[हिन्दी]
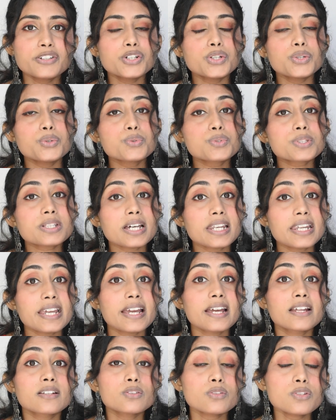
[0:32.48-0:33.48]
इंट्रोड्यूस करे
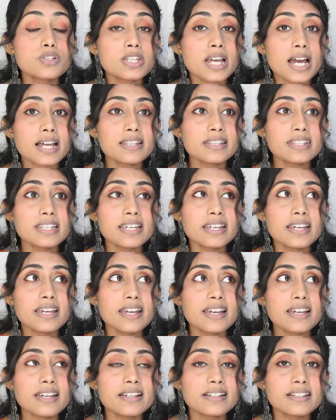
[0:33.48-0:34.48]
हैं तो जानते
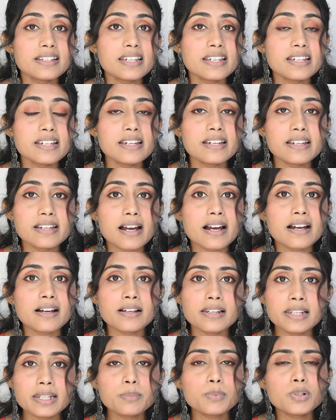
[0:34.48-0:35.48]
हैं कि
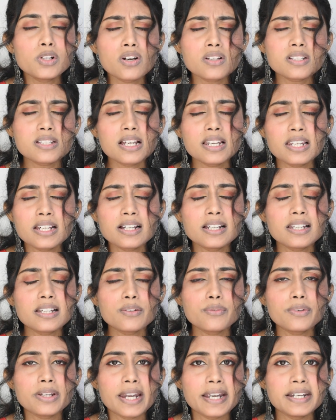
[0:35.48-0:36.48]
लिप ग्लॉस अलग
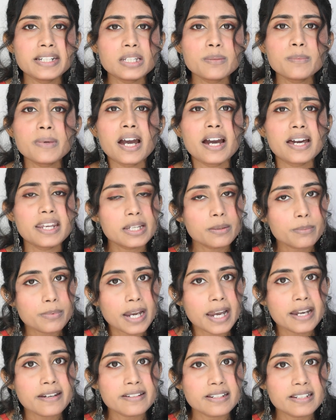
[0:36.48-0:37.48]
अलग वैरायटी में हर एक
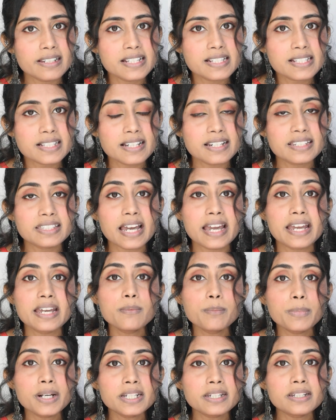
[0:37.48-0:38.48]
ब्रांड रिलीज़ करता
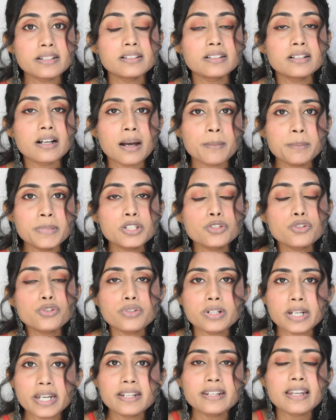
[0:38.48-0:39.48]
है बट अभी
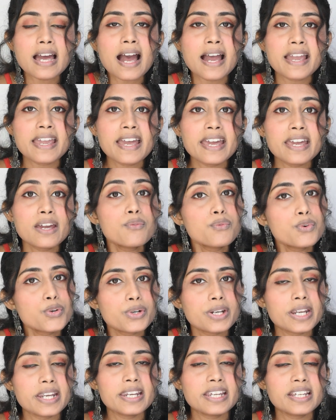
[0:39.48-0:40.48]
जो ट्रेंड आया है
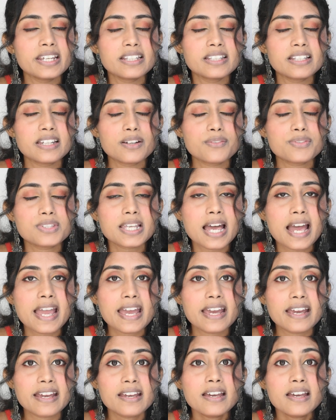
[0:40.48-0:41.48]
वो रेने की तरफ से आया